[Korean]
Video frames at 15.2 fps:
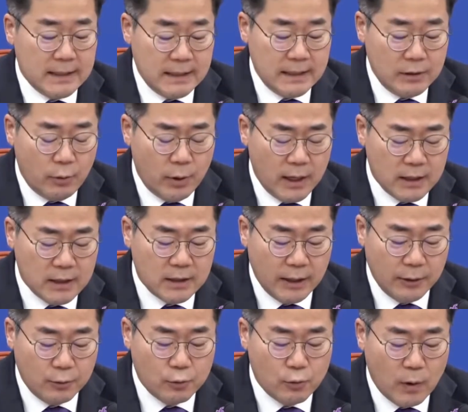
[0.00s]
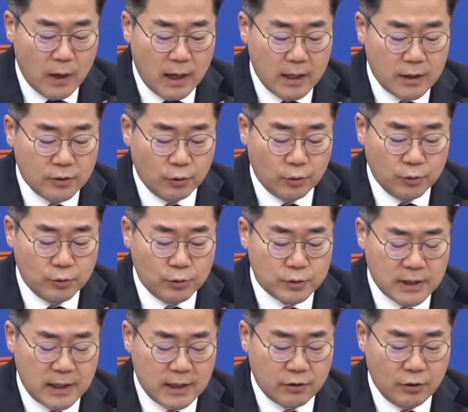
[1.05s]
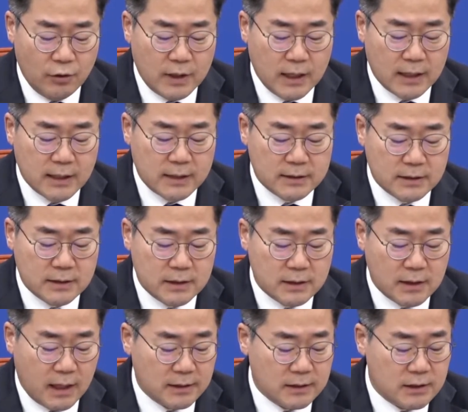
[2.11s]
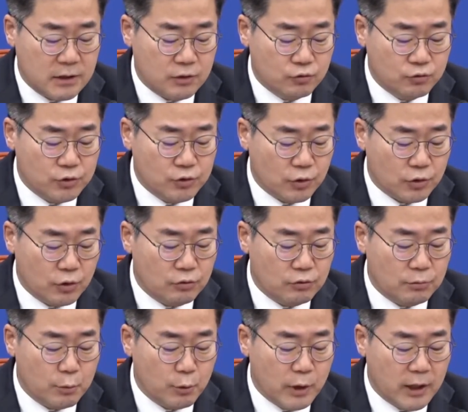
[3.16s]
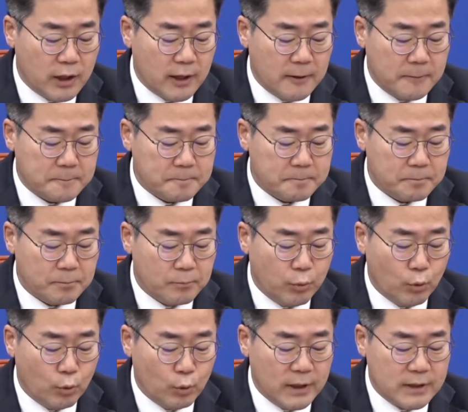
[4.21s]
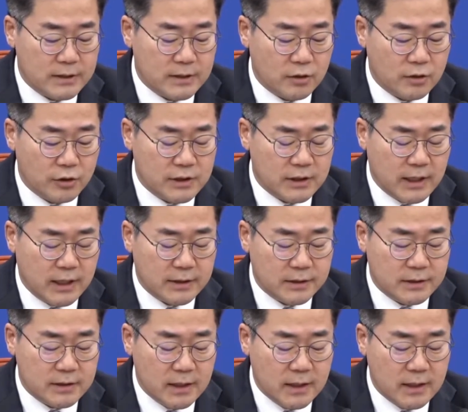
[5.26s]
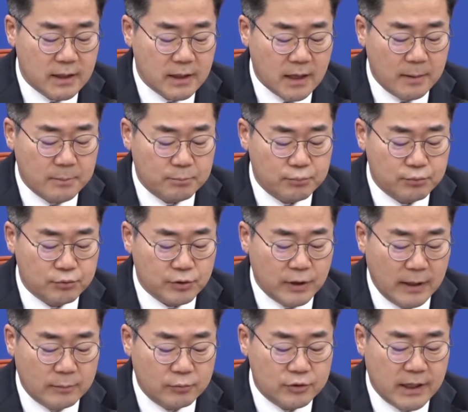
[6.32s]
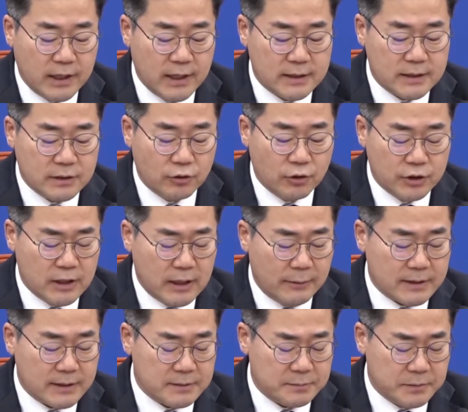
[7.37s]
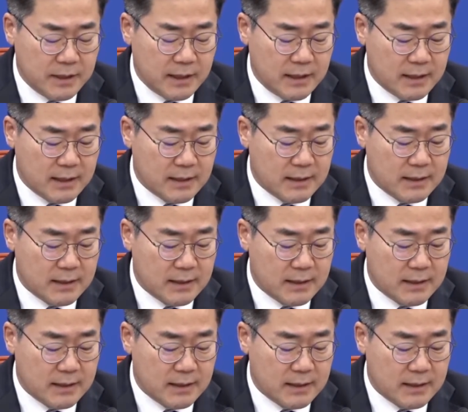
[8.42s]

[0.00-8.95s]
이 회의 내용과 여론조사 결과까지 당시 윤석열 후보에게 보고됐을 것이라는 캠프 내부자의 증언이 나왔습니다.